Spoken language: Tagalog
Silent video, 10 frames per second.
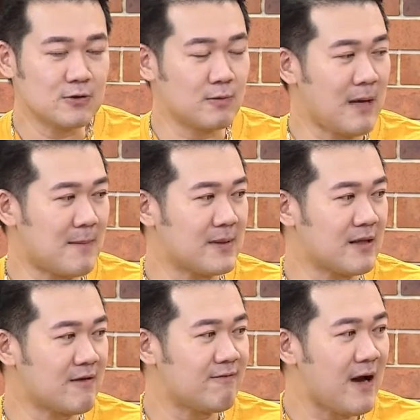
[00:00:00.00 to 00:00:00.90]
dumami na yung
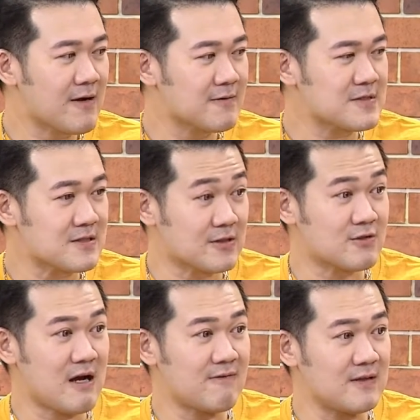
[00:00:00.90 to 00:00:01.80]
virus,
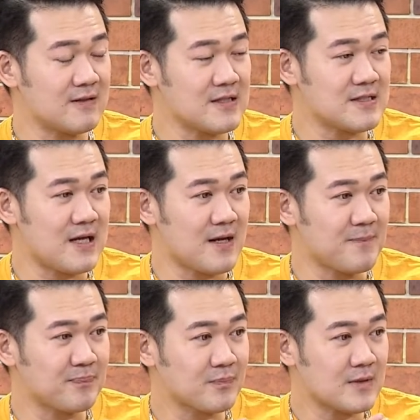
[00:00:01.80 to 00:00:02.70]
nag-travel na siya,
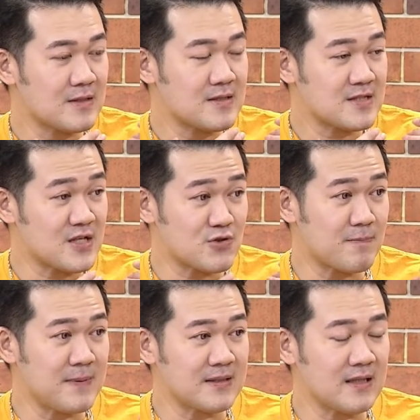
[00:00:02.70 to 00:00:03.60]

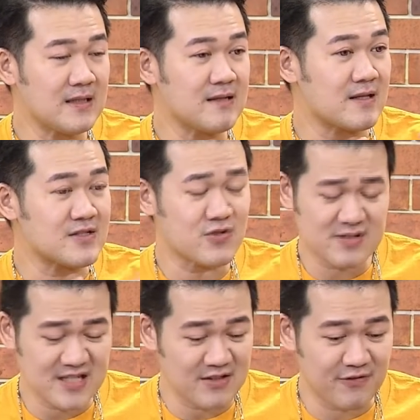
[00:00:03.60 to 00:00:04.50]
centripetally, then
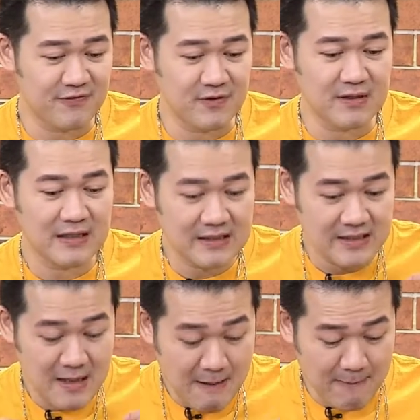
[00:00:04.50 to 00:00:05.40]
centrifugally,
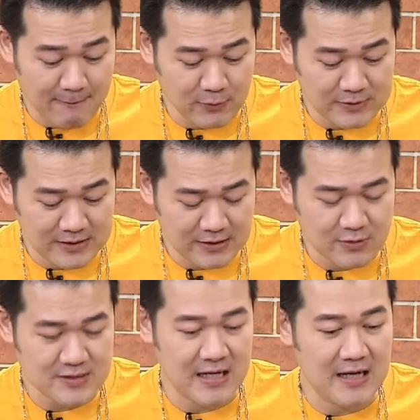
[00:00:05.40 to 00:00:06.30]
papunta na dun
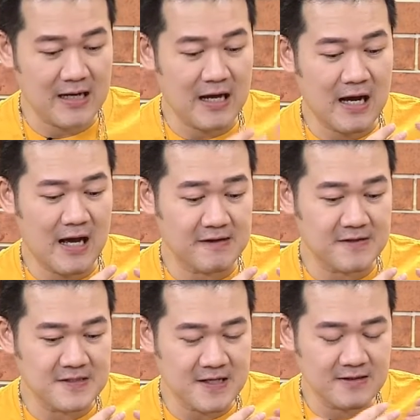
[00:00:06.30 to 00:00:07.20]
sa higher
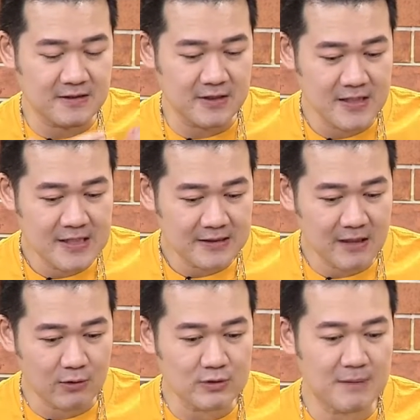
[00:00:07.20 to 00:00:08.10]
center, down to
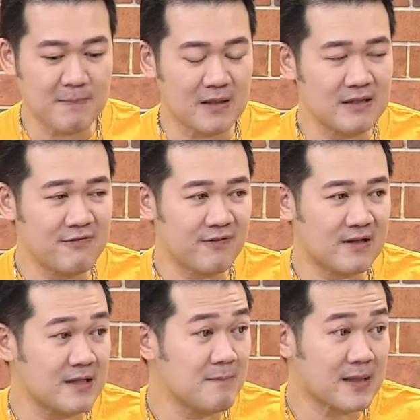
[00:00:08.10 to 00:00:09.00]
the periphery,
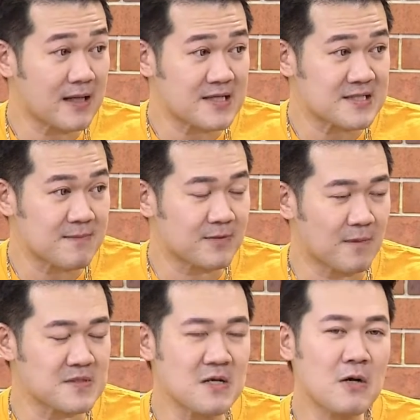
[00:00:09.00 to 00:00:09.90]
magkaka-symptoms
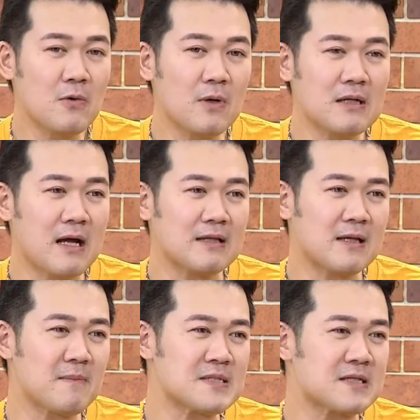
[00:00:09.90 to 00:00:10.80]
wala na.
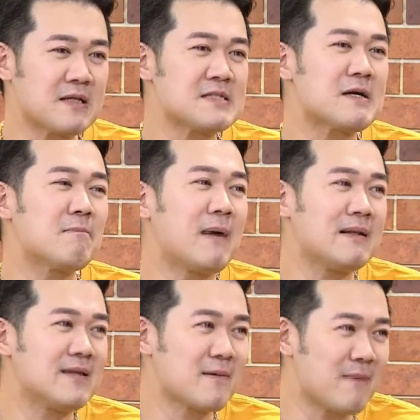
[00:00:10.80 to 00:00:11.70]
Maski na isang
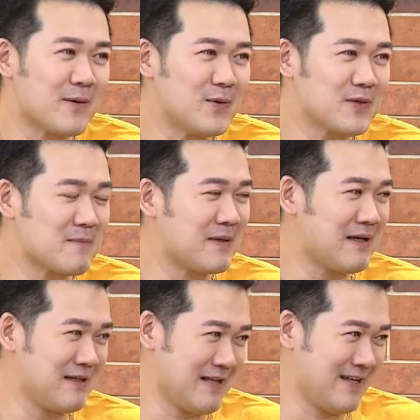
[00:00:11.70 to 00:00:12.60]
baldeng bakuna ibigay
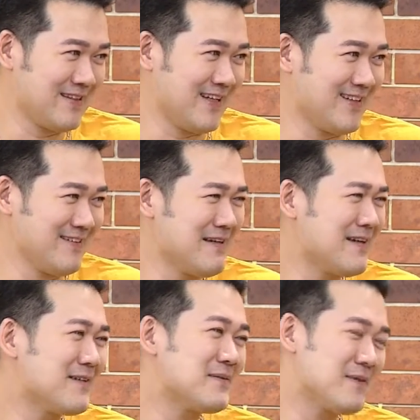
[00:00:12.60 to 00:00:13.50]
natin.
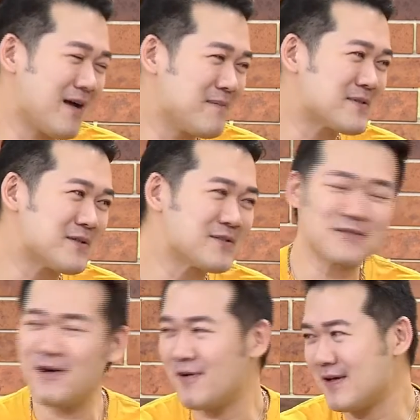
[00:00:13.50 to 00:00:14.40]
Wala. I'm so
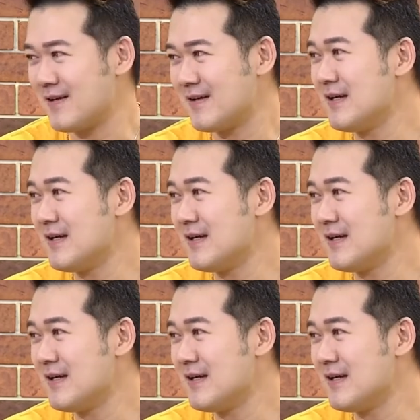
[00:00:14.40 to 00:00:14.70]
sorry. Late.